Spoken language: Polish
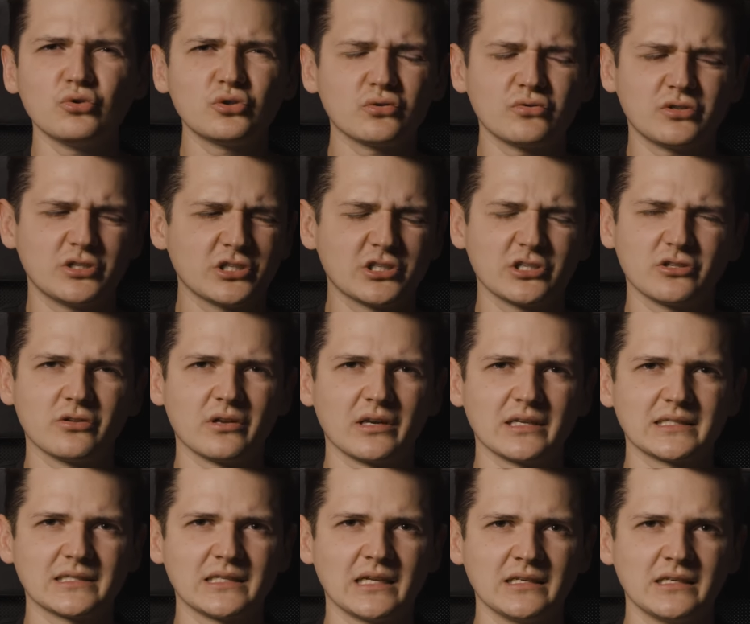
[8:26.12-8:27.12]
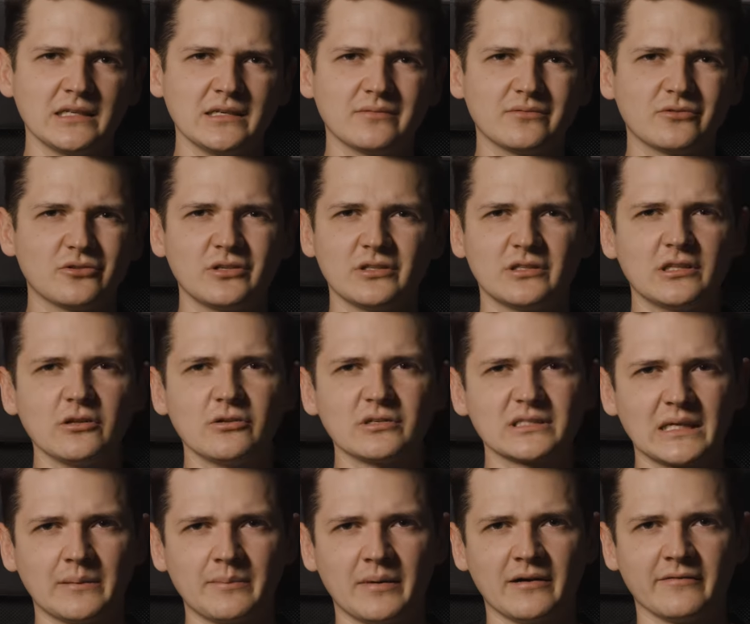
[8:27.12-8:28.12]
uczą się, że dorastanie to nie tylko
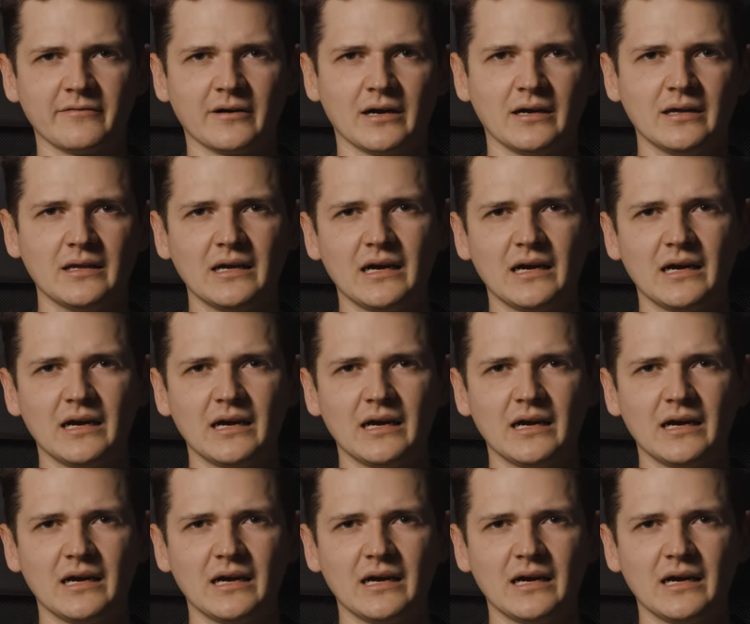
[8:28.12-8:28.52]
zabawa,